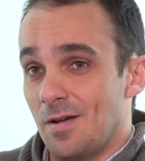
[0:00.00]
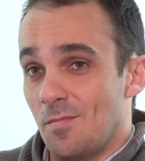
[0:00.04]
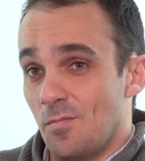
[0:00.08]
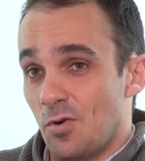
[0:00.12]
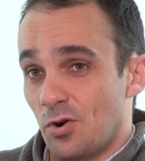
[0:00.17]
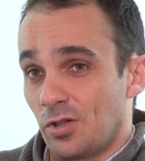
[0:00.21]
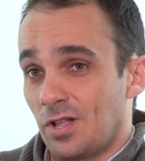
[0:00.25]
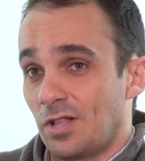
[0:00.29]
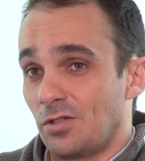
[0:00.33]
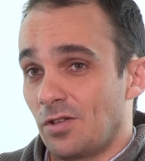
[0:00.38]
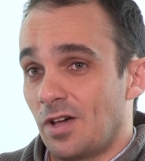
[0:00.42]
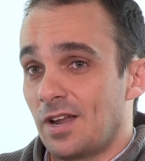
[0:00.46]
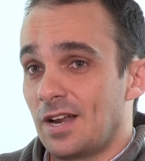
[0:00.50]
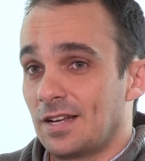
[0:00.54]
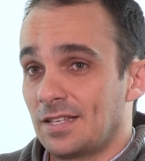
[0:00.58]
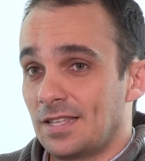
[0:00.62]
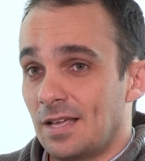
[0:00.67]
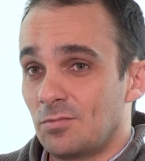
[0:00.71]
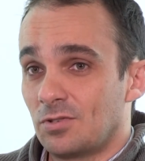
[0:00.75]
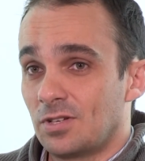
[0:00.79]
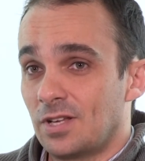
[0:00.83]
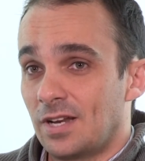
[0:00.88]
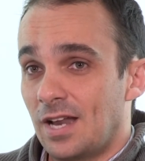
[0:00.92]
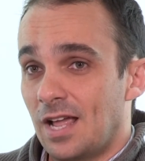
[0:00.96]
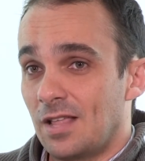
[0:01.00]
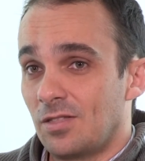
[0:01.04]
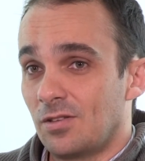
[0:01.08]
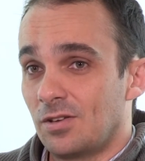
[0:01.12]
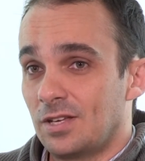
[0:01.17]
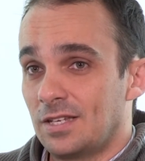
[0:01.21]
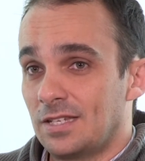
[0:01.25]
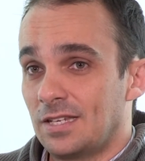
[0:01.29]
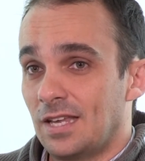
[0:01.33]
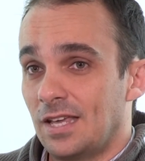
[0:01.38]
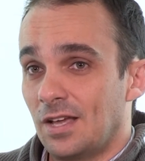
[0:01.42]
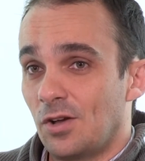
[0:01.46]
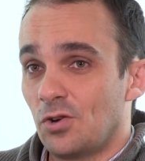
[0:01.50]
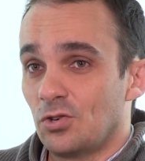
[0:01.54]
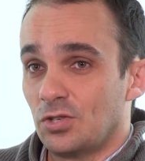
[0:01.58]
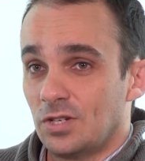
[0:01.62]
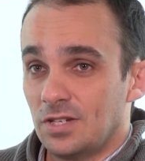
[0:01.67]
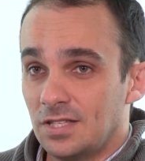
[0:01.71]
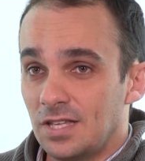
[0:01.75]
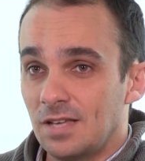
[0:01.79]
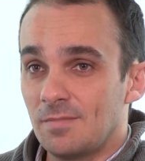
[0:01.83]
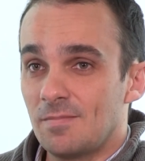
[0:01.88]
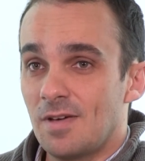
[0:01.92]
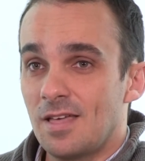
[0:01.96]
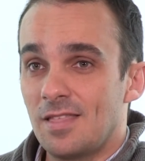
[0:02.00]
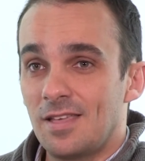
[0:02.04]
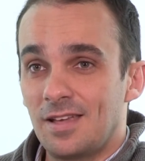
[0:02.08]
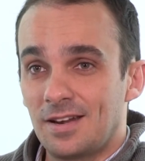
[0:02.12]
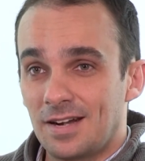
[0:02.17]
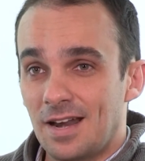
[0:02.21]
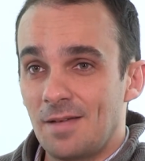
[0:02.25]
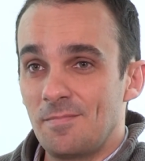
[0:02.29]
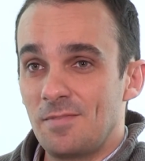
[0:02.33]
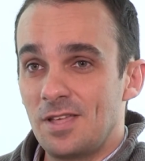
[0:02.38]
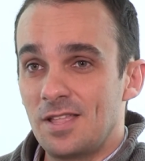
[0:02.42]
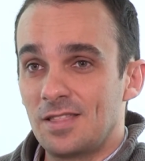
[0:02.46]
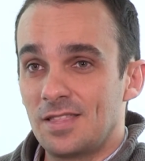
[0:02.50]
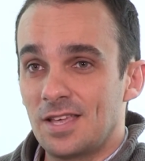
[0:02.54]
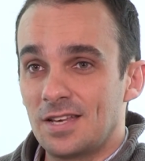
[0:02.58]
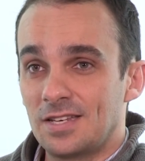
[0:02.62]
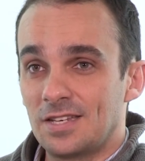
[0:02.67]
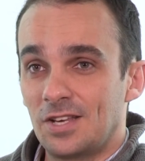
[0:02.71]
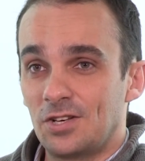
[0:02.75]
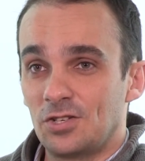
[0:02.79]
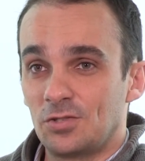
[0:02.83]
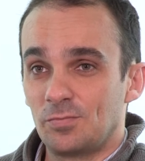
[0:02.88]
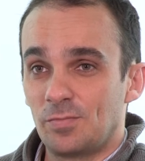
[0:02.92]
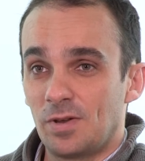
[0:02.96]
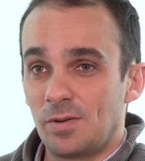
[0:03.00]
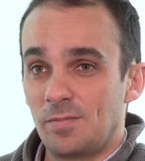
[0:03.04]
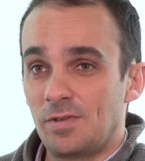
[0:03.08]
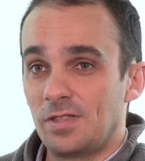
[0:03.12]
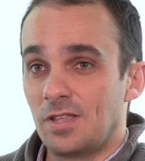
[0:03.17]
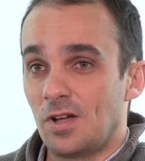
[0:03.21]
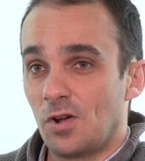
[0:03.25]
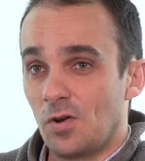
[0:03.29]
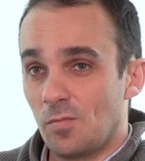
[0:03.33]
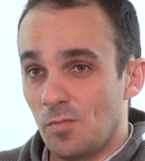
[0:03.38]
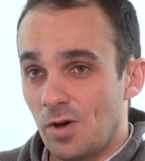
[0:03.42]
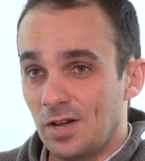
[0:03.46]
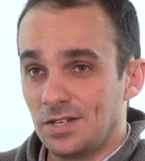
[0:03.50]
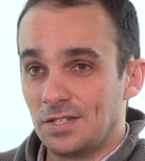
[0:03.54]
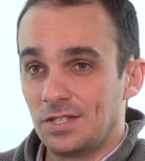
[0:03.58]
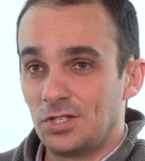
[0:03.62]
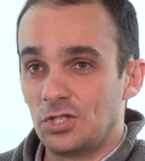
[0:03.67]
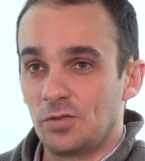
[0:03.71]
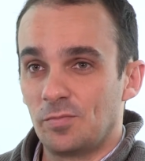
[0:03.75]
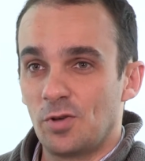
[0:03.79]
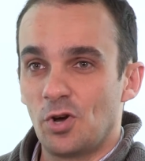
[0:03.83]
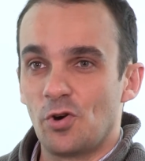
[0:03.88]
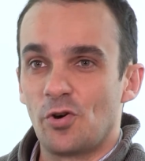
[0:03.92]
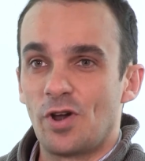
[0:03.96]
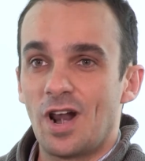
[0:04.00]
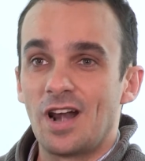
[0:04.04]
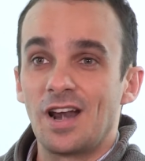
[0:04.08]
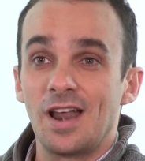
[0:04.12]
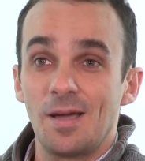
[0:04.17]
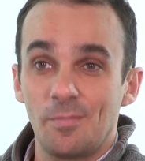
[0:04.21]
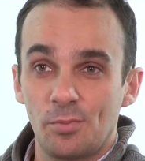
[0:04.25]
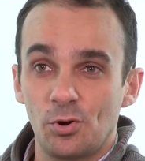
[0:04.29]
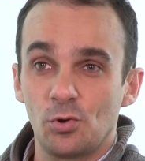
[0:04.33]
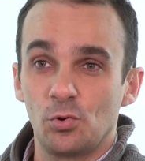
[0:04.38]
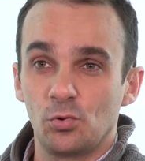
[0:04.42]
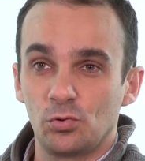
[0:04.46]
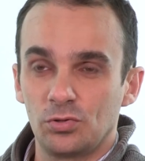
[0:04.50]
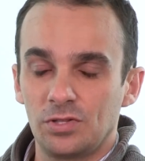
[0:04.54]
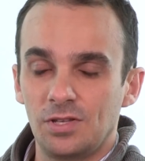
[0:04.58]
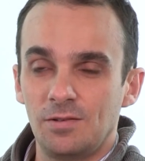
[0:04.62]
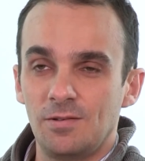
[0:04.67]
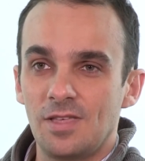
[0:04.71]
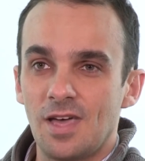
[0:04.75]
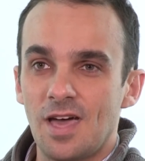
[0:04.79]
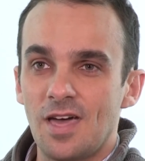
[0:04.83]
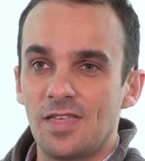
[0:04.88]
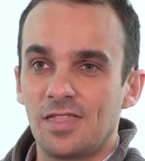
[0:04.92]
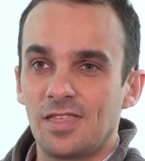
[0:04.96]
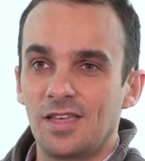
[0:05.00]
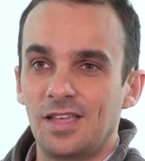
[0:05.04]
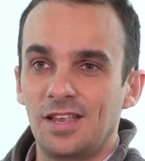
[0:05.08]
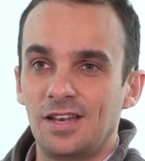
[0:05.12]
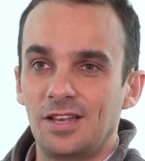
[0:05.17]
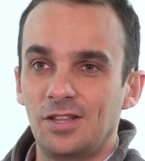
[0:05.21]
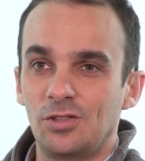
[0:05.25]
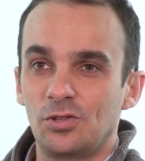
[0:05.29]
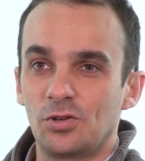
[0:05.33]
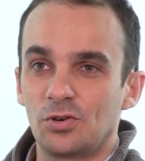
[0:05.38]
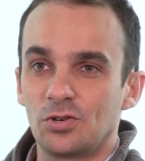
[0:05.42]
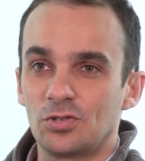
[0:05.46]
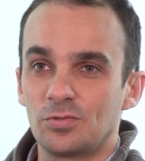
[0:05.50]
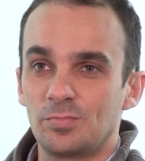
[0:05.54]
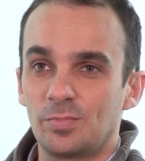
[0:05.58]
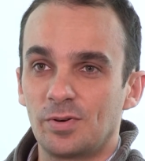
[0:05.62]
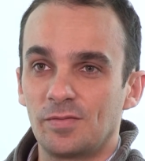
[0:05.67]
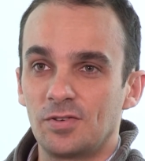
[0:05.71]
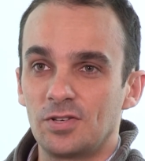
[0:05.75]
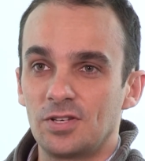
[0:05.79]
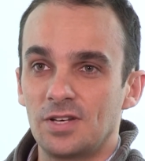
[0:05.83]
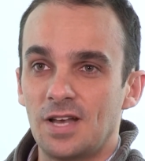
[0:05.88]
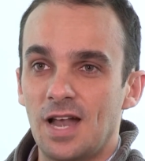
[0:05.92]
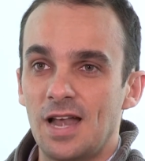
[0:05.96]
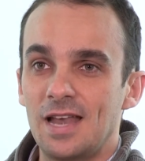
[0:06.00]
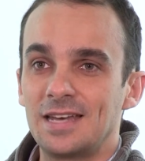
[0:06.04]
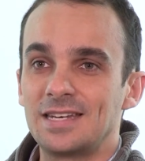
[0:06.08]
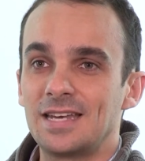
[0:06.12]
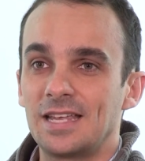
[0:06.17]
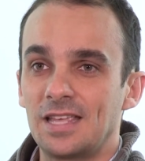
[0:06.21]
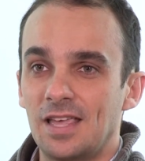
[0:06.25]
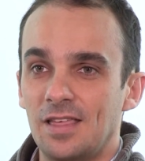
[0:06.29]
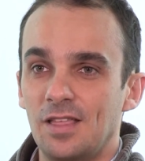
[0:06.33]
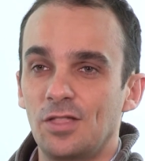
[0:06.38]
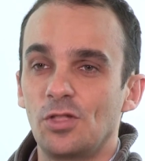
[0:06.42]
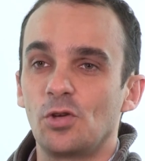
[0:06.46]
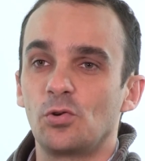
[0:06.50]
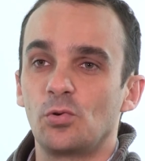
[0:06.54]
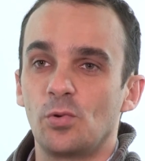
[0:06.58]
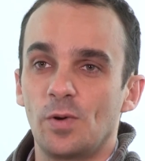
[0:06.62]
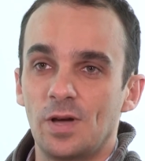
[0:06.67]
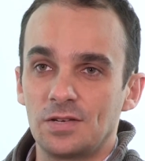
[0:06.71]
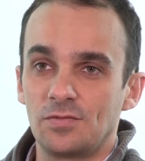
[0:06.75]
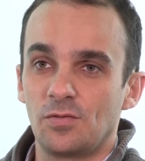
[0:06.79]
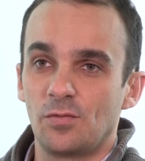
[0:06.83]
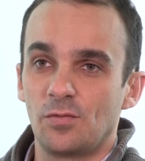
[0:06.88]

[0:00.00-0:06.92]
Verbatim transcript: Por tanto, ahora estamos creando ese ecosistema de herramientas que permitan, como has dicho, mejorar la productividad en entornos profesionales añadiendo nuevas